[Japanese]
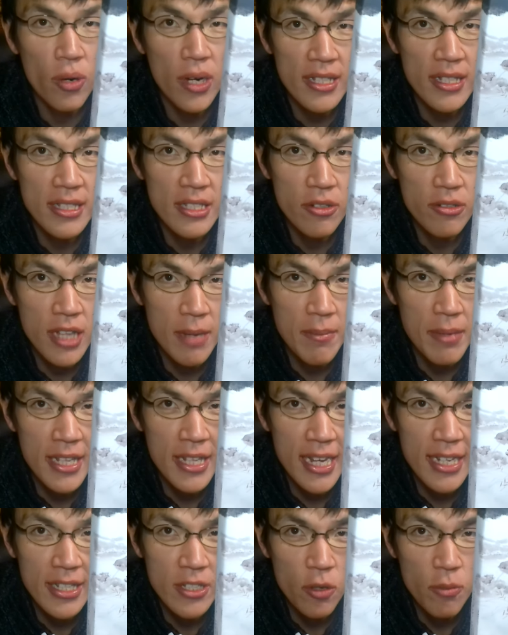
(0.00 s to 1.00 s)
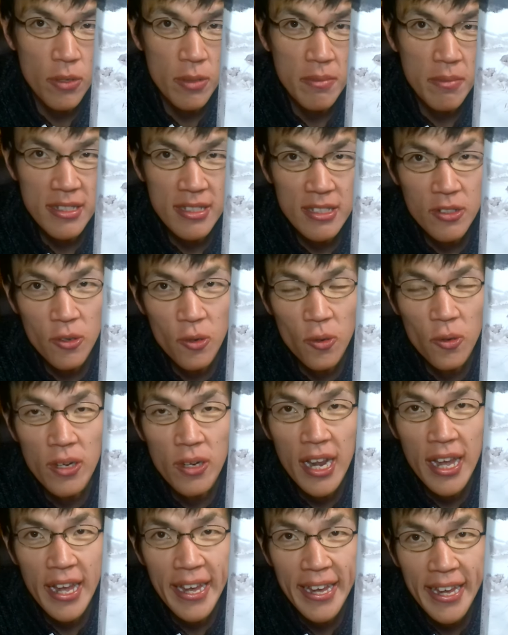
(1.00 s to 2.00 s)
お菓子を食べたいと思います。こ
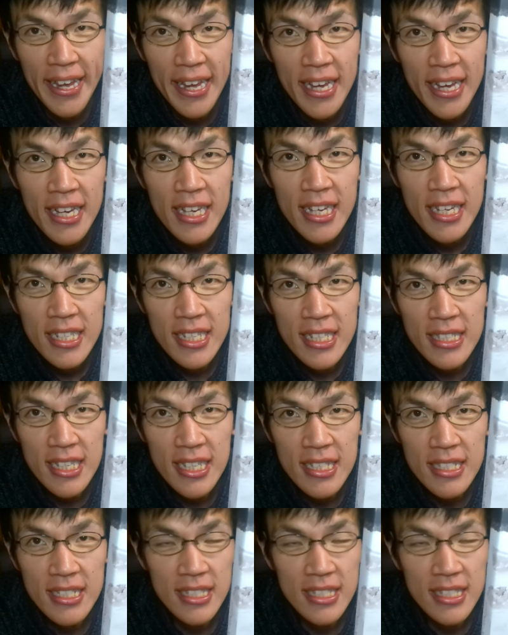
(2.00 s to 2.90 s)
れ以前